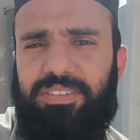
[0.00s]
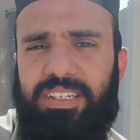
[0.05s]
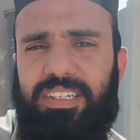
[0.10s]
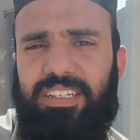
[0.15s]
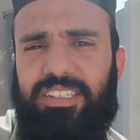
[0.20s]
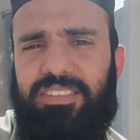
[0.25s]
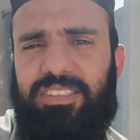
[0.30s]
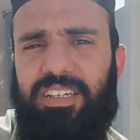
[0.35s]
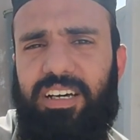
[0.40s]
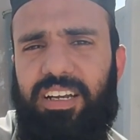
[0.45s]

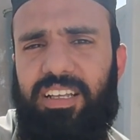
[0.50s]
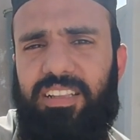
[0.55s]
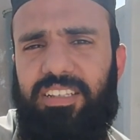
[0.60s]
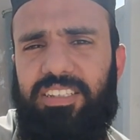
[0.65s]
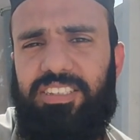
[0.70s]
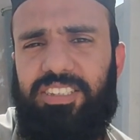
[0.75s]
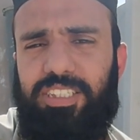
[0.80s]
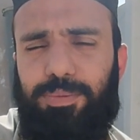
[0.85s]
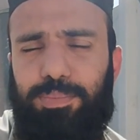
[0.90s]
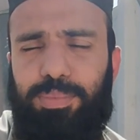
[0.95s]
फ़ैन है सारा
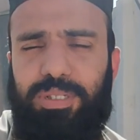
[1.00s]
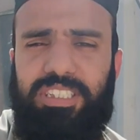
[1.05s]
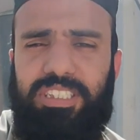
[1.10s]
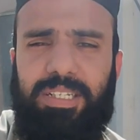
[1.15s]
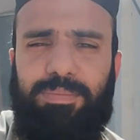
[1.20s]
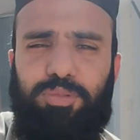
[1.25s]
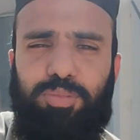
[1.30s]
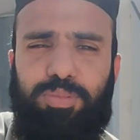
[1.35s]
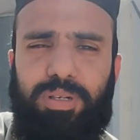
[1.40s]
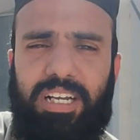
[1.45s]
दिन जब भी
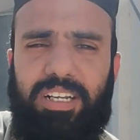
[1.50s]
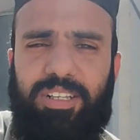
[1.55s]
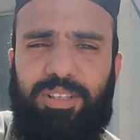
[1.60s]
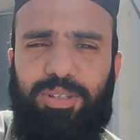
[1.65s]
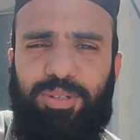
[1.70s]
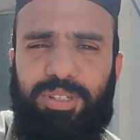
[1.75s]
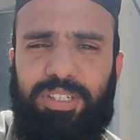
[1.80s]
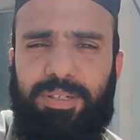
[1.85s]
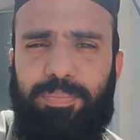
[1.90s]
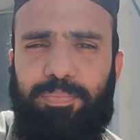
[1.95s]
इसे मोबाइल
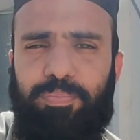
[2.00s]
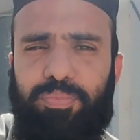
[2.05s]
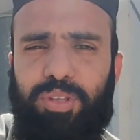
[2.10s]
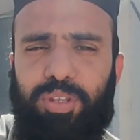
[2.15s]
दो ना